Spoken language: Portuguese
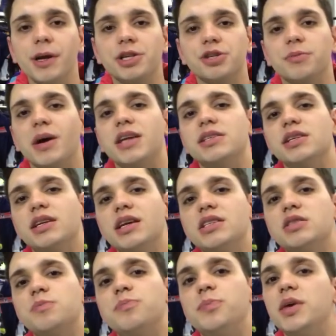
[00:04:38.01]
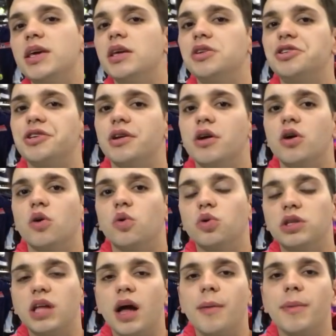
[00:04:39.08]
Herbert, mas e na speed?
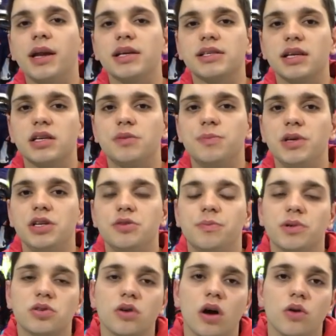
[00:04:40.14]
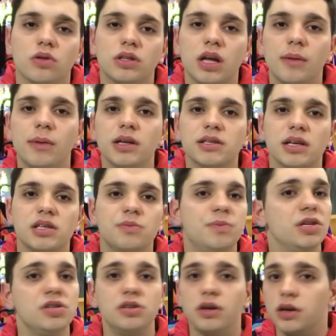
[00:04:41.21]
O tubeless na speed? Pessoal, o
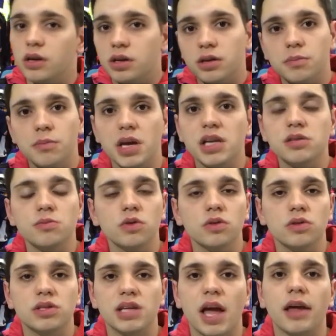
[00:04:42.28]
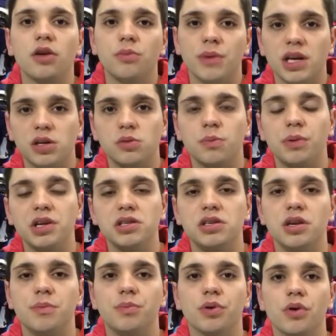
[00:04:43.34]
tubeless na speed mesmo segue o mesmo
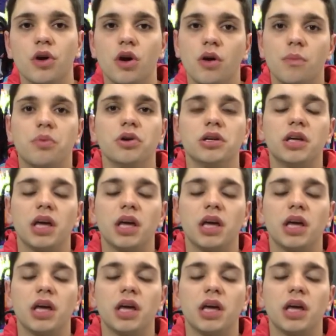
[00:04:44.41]
princípio.